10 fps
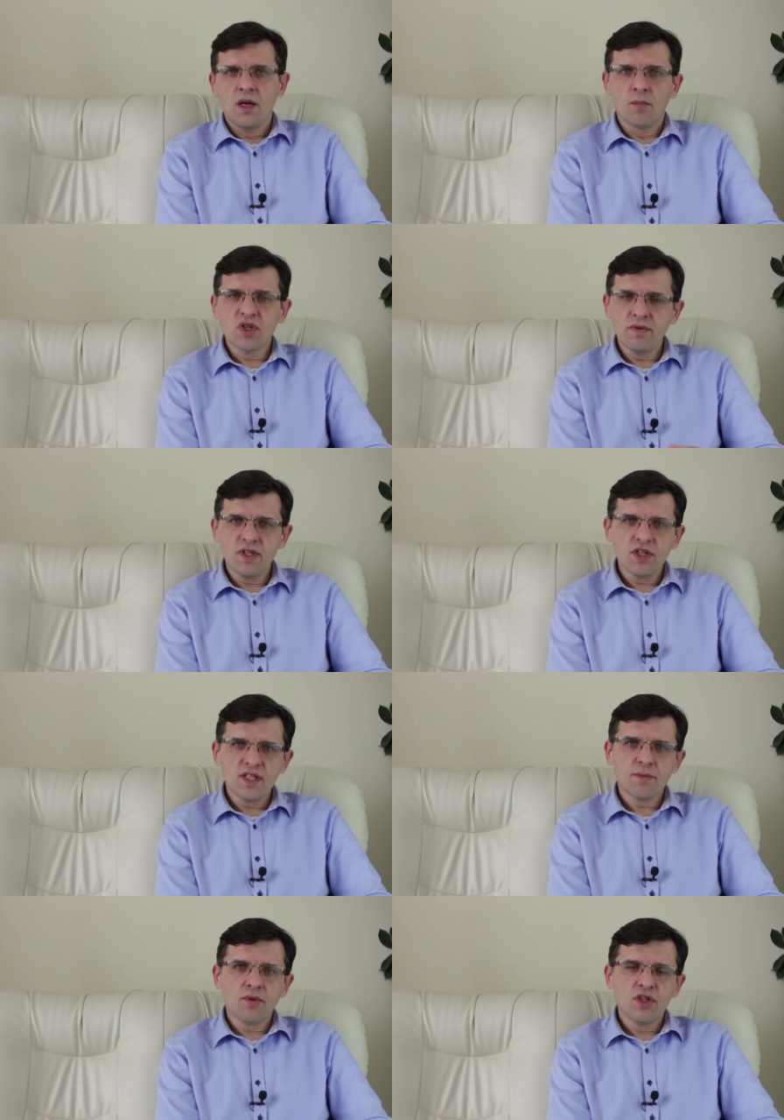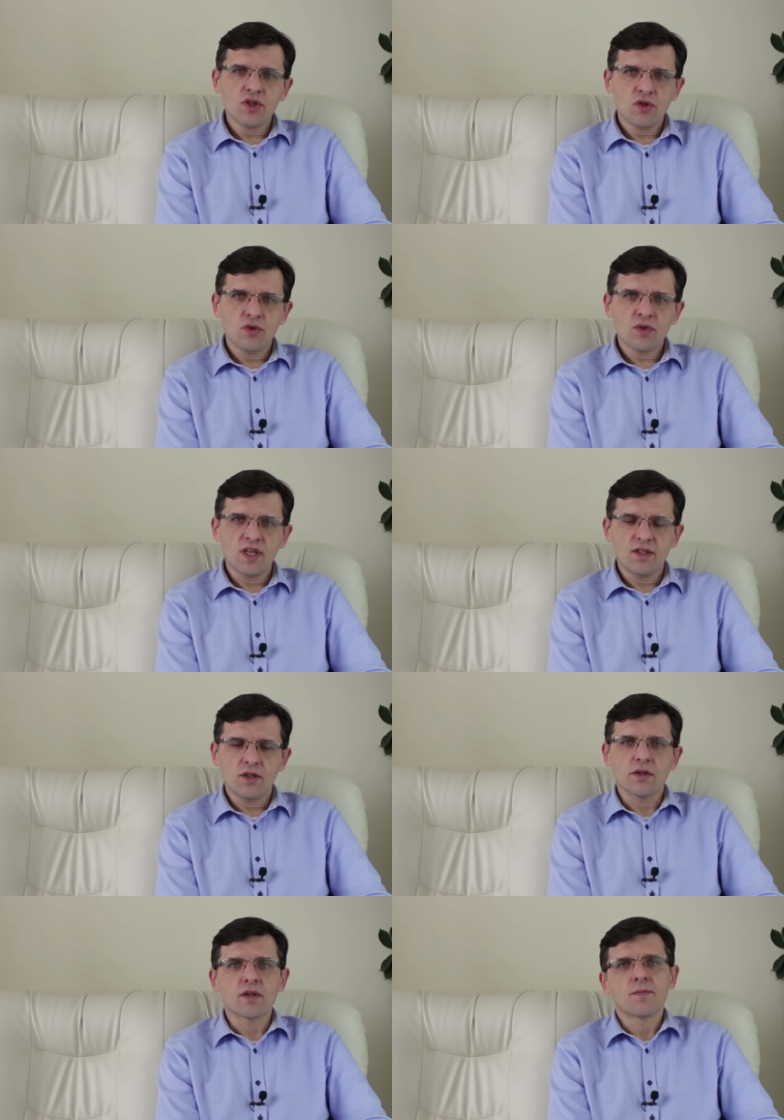Możemy też jednak podejść od drugiej
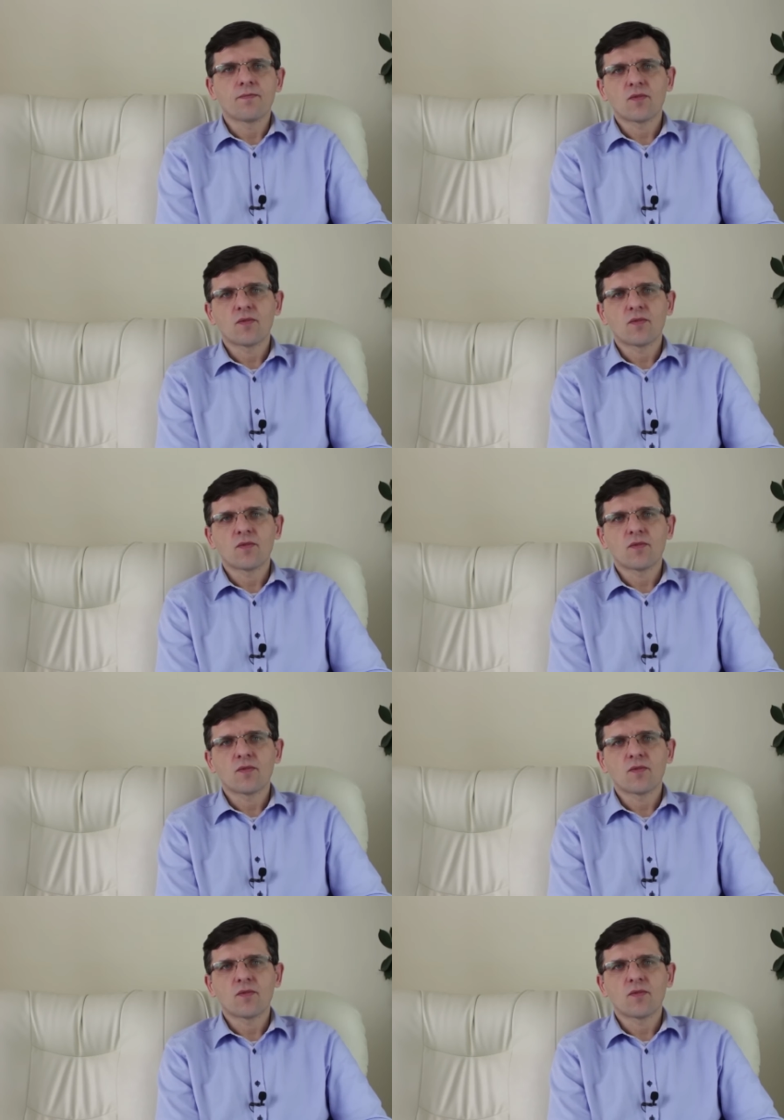strony.